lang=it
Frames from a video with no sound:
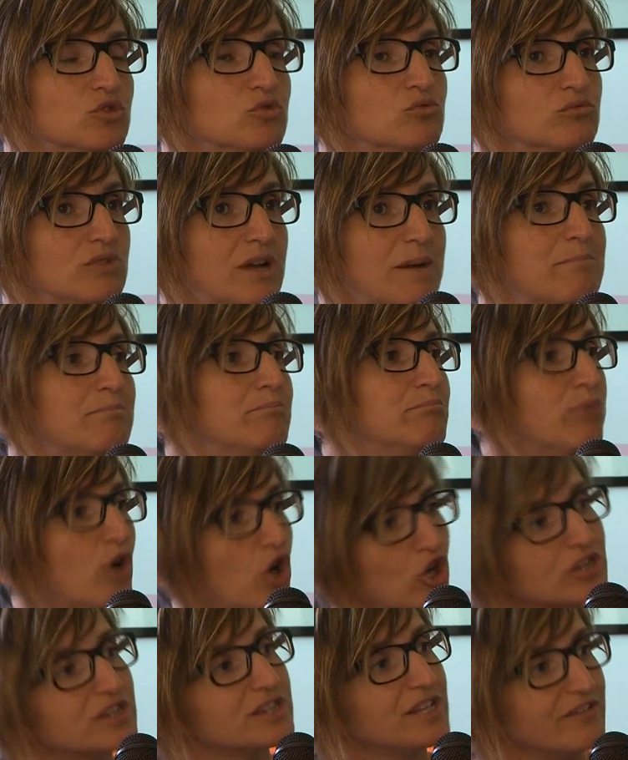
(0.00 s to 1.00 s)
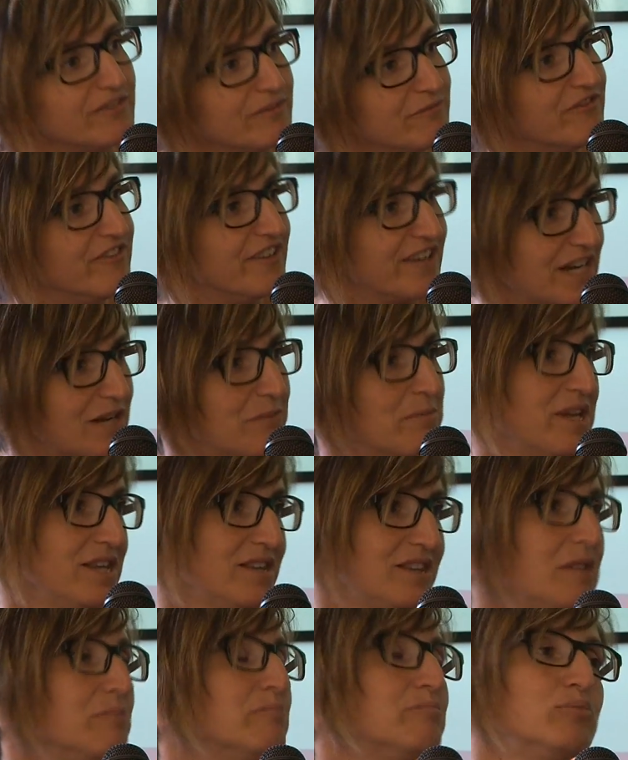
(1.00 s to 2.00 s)
una botta
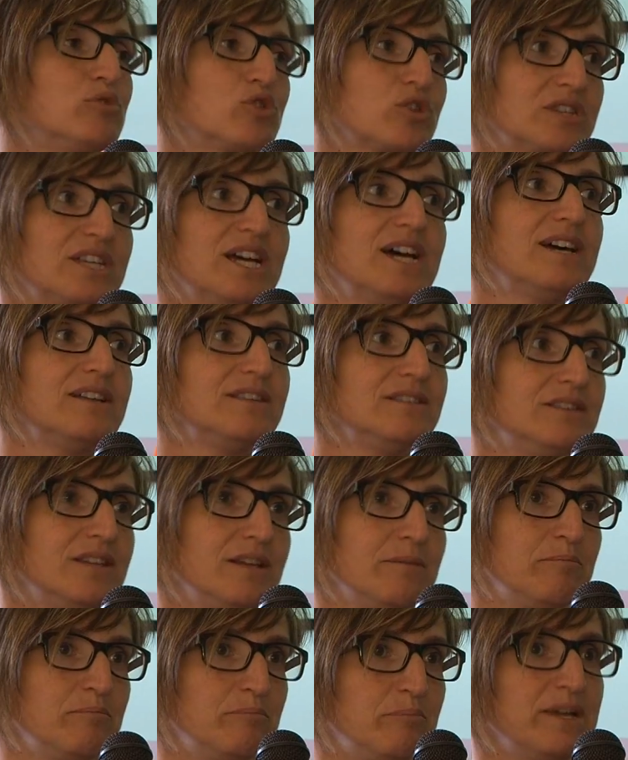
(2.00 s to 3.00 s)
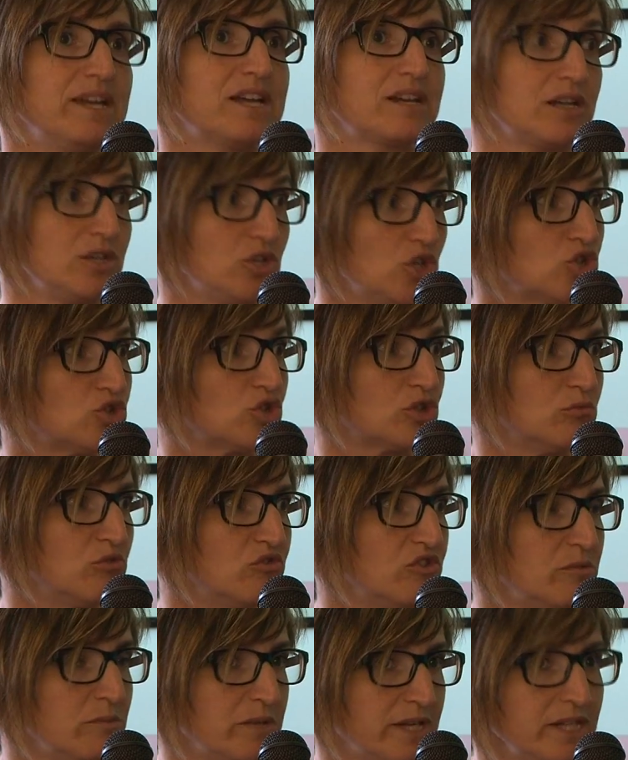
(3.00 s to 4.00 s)
veramente importante per il nostro
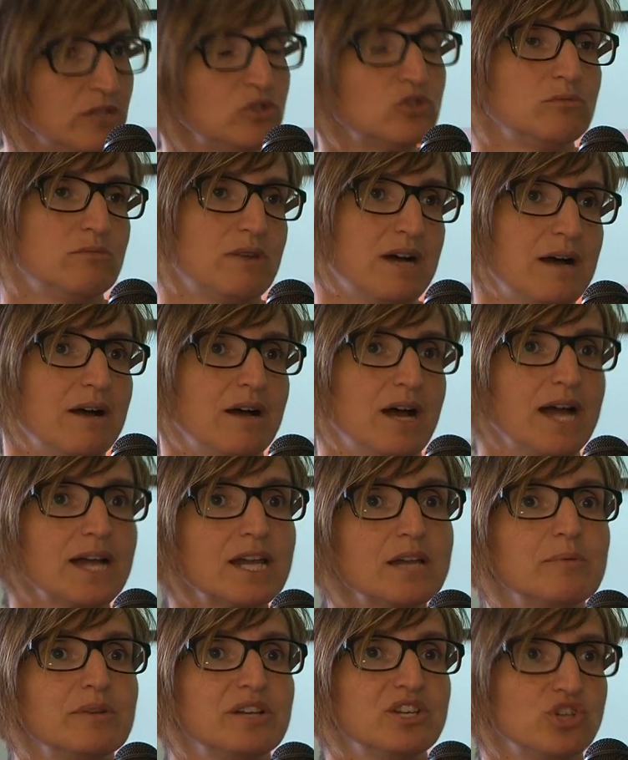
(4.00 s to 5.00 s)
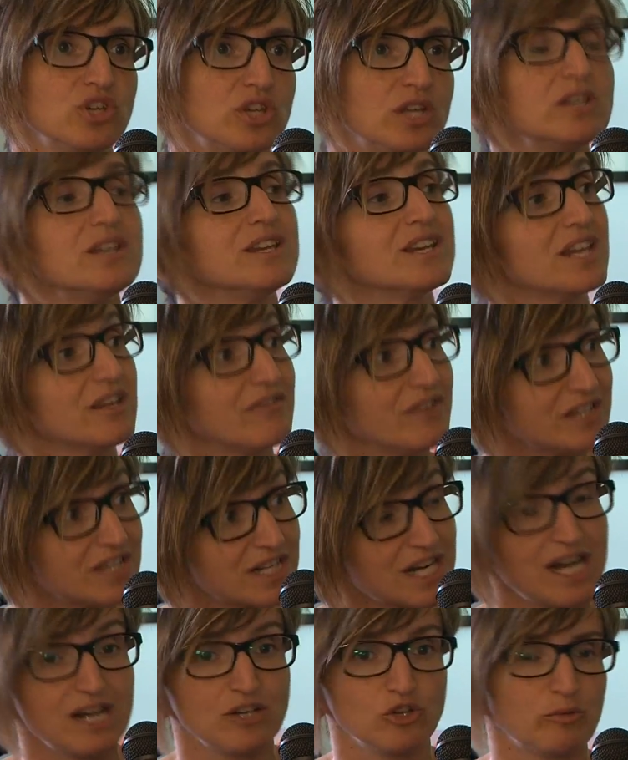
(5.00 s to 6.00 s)
movimento, ma anche per i cittadini che
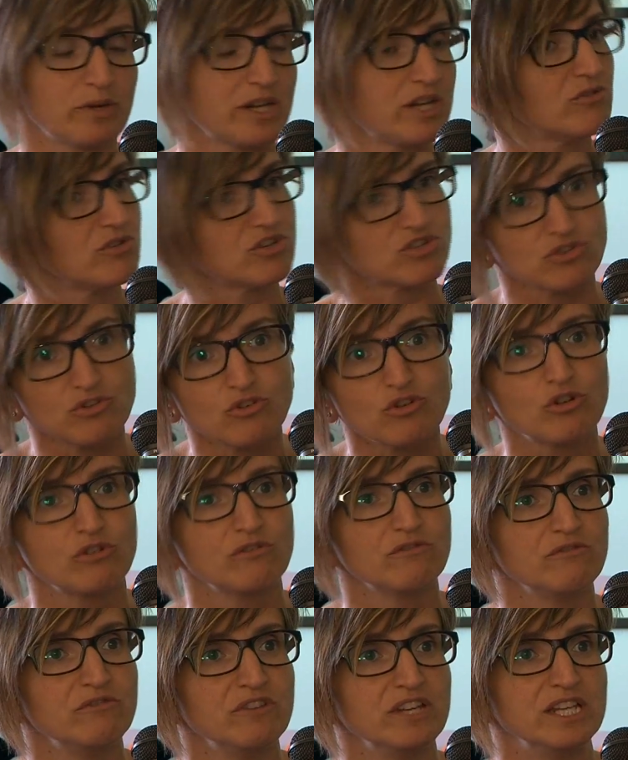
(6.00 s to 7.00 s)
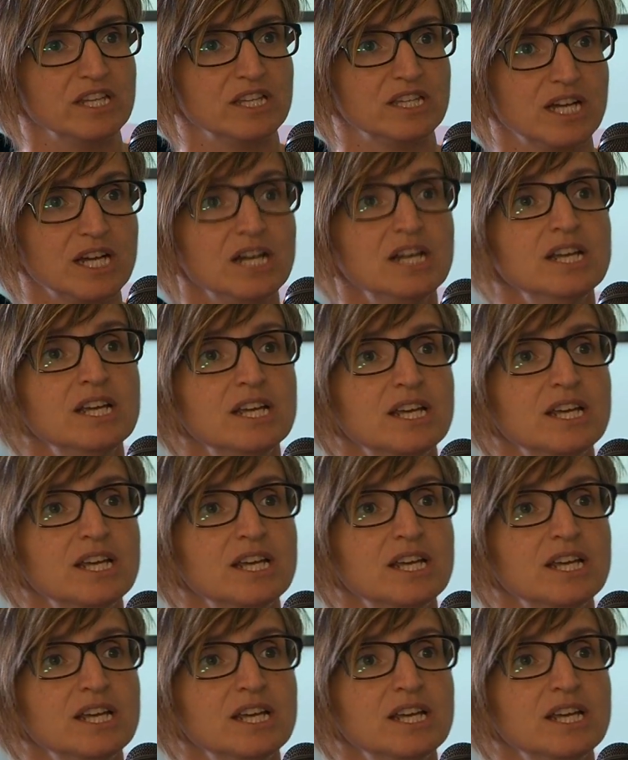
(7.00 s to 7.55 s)
vedranno, perché io ne sono convinta,